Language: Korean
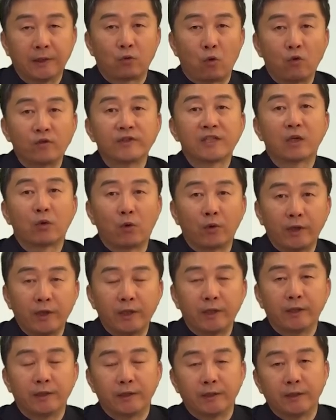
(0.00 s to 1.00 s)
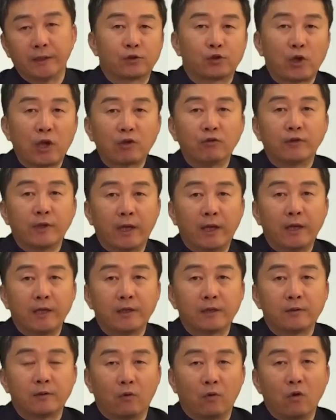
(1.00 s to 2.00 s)
공작원이
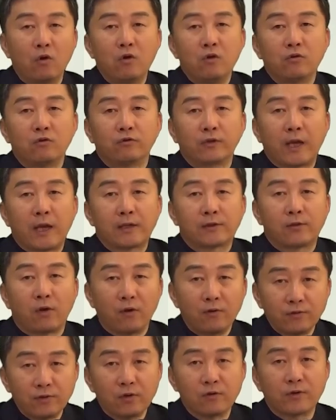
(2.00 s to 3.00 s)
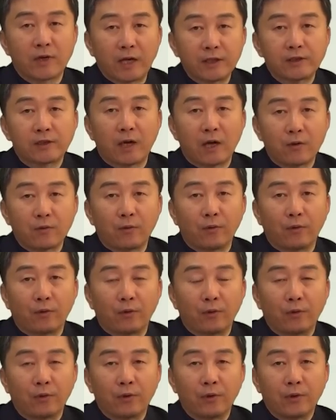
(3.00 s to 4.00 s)
최근에 얼굴에 성령까지
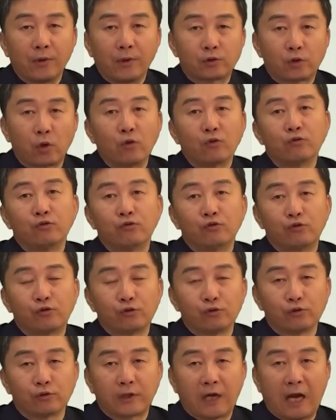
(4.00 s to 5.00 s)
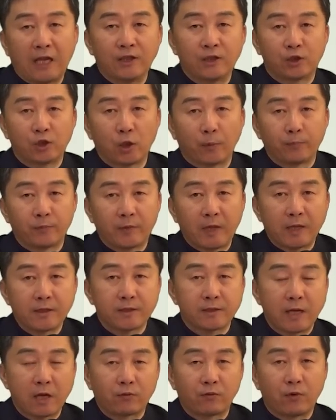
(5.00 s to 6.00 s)
하고 청주
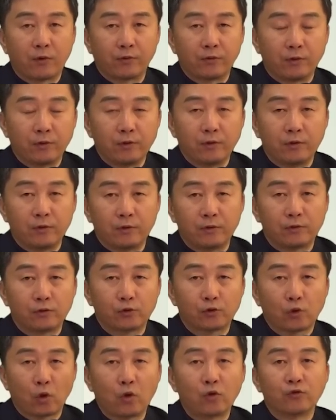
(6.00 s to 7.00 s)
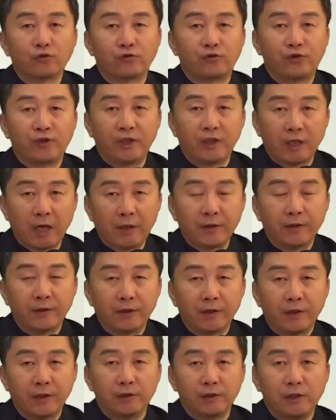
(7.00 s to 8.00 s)
간첩단 사건을 총지휘한
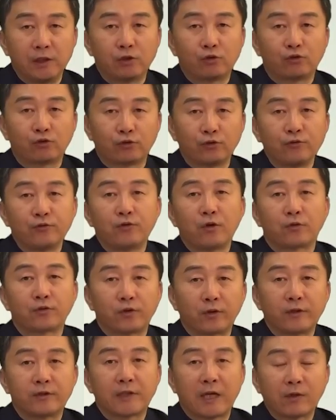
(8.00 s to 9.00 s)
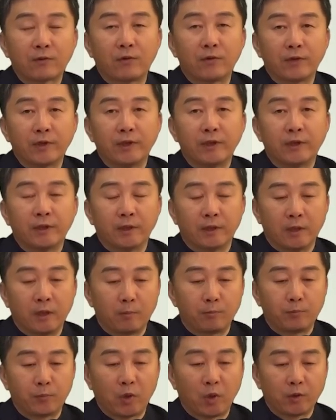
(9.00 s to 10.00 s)
이 충격적인 사건이
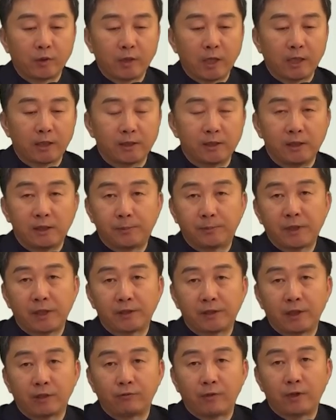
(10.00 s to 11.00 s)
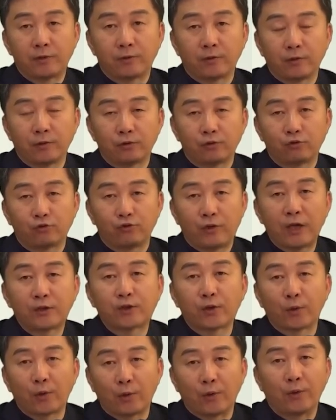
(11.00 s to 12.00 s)
평양 24시에 의해서
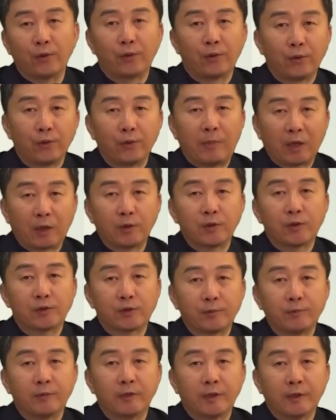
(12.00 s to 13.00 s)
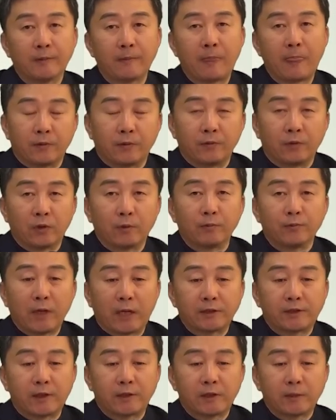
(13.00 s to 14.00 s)
최초로 밝혀졌습니다. 여러분도
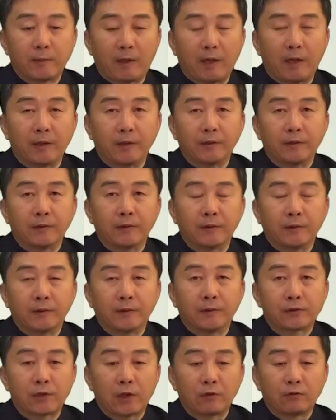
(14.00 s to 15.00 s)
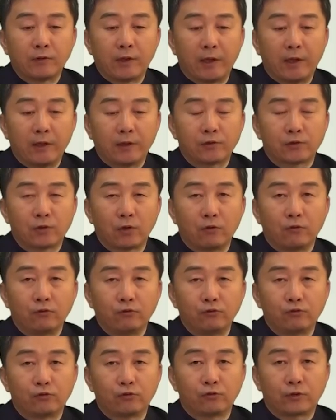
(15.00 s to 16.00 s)
아시겠지만 최근에
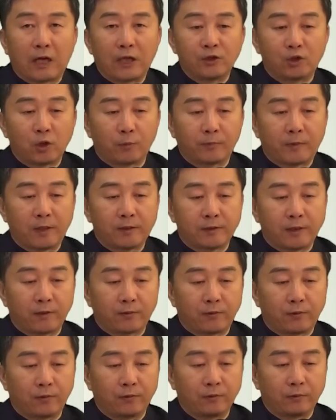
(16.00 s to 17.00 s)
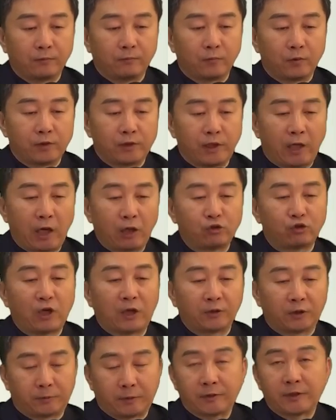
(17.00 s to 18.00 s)
청주 간첩단 사건, 뭐 제주
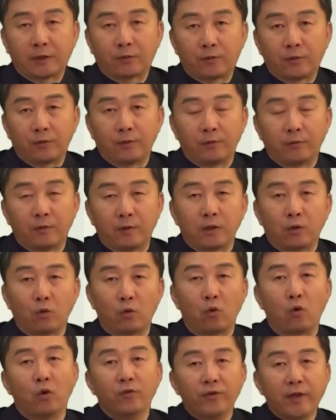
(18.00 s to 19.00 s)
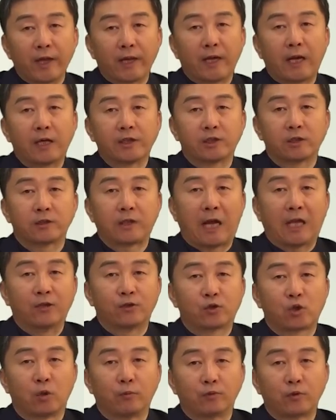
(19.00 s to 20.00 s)
간첩단 사건, 온 나라가 지금
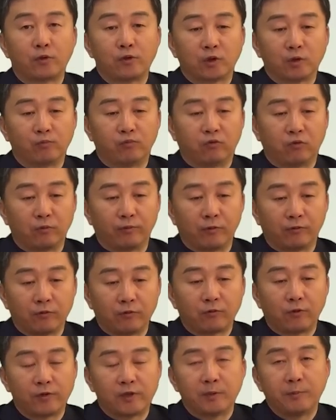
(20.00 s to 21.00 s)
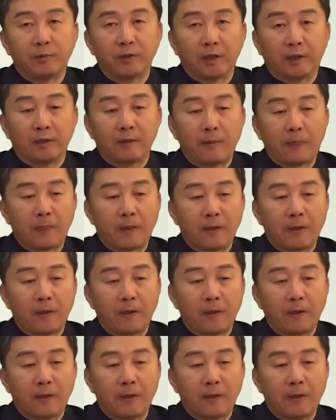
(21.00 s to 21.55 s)
간첩으로 지금 부부를 끓고 있습니다.